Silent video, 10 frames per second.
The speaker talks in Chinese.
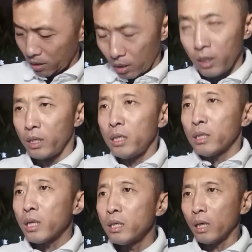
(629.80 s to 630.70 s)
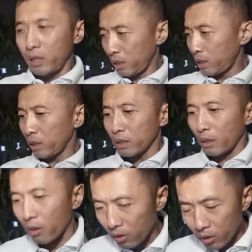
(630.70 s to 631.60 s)
洗洗身上，洗个
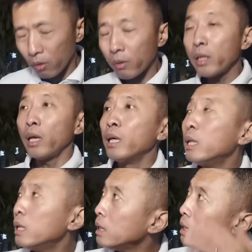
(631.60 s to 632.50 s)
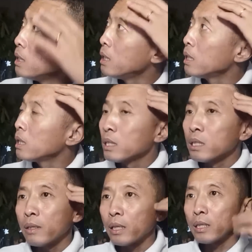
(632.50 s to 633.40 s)
澡，抽根烟，
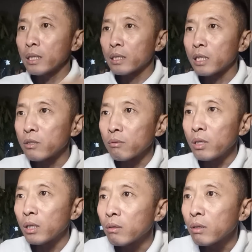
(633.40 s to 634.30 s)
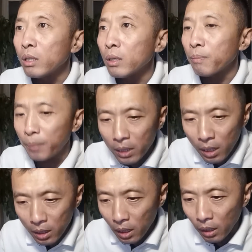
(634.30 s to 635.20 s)
是吧？也这时候也都半
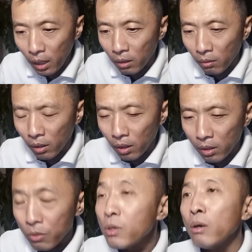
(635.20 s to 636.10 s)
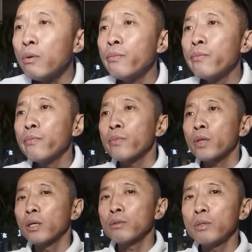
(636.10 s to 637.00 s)
夜一两点钟了，睡觉，
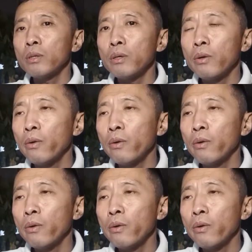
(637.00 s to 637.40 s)
躺下睡觉。